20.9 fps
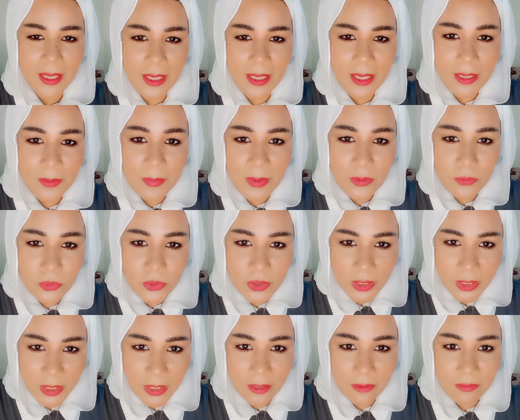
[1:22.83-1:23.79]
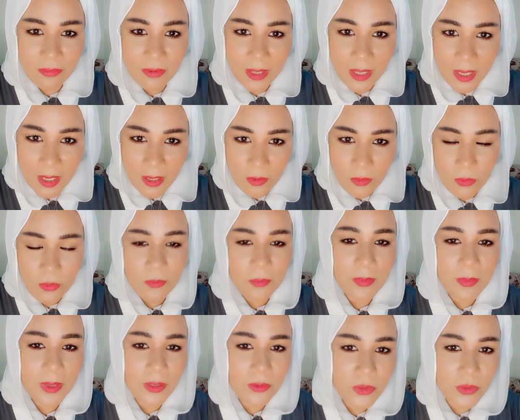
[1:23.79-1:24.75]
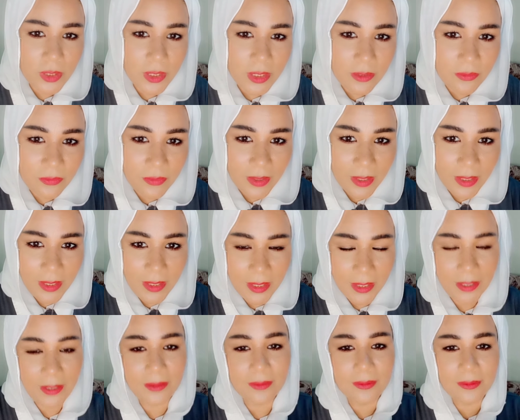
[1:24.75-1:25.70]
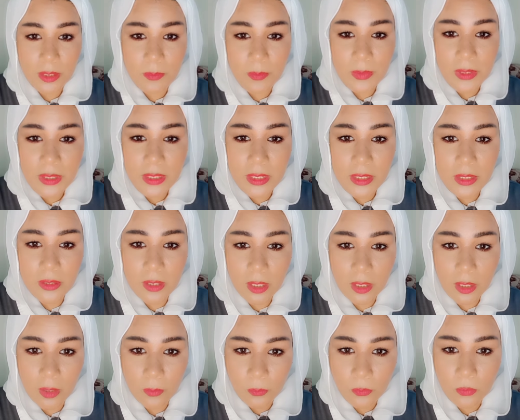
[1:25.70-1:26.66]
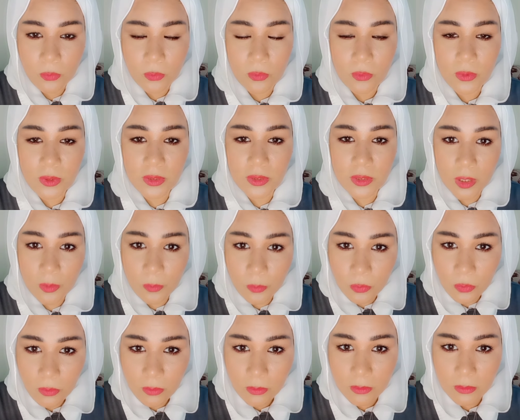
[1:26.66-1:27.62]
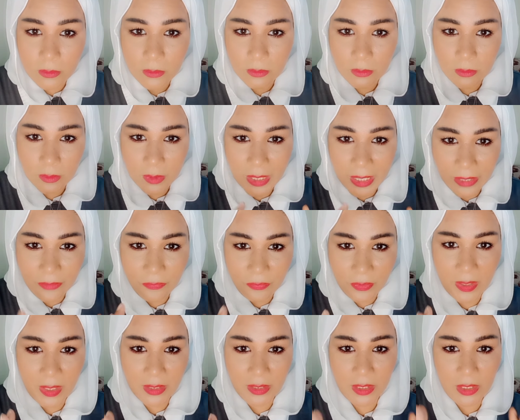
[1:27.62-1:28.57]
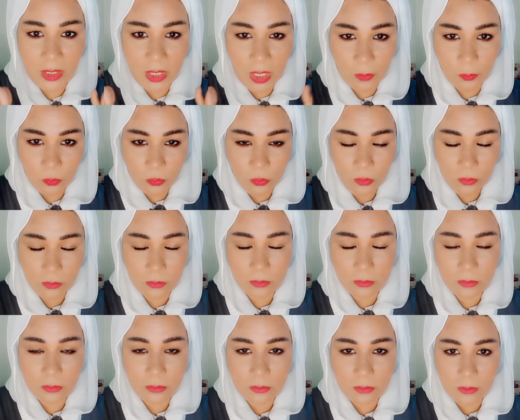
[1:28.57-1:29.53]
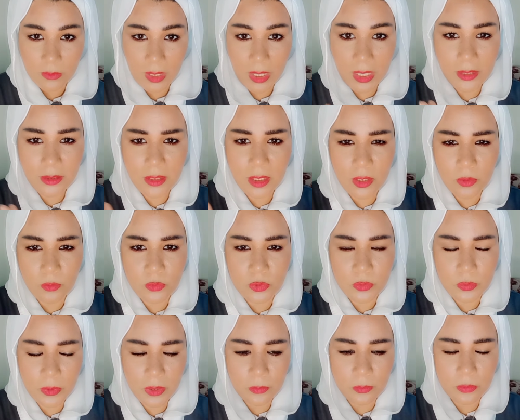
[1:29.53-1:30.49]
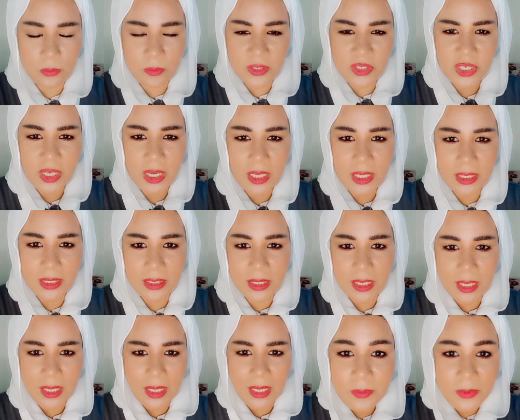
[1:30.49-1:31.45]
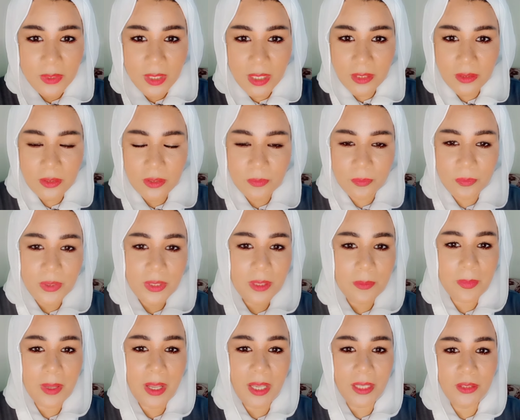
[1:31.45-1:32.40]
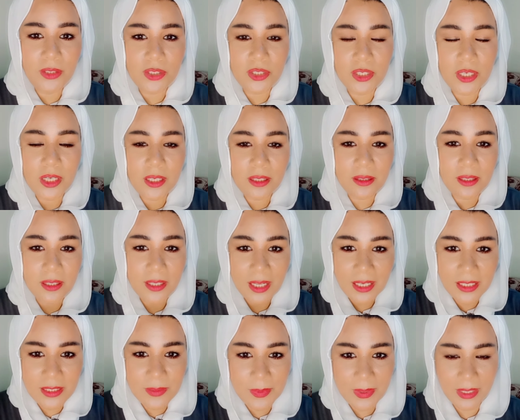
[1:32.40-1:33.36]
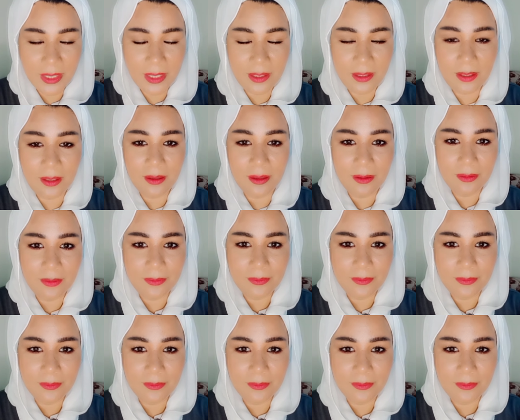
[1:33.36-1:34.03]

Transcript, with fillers: اللي ملوش خير في اهله ملوش خير في اي حد يمد ايده على ابوه يضربه عارفه يعني ايه ابوه حتى لو مش بيحبوا المشاعر بتاعت ربنا محدش هيقدر يحاسبك عليها